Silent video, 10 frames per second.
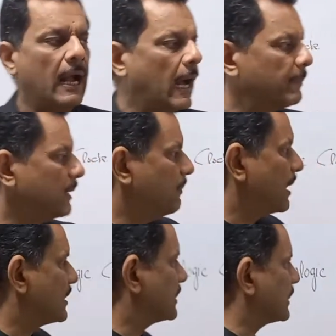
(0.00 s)
अपने
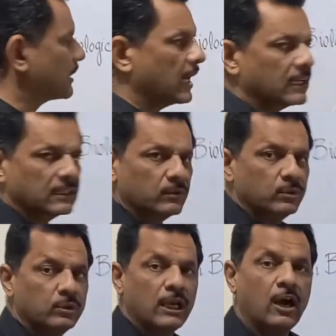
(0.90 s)
बायोलॉजिकल क्लाक की तरफ
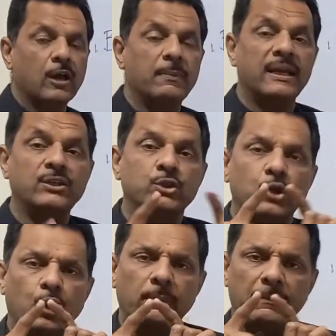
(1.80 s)
रजू किया और मैंने
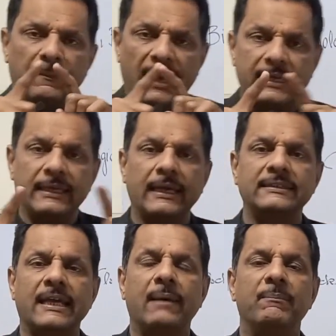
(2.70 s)
जो मैं बाकी के
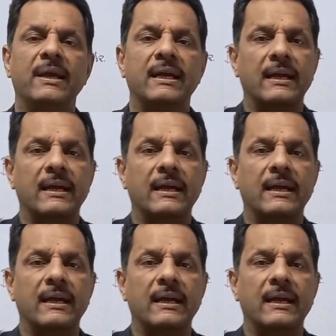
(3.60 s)
एग्ज़ाम में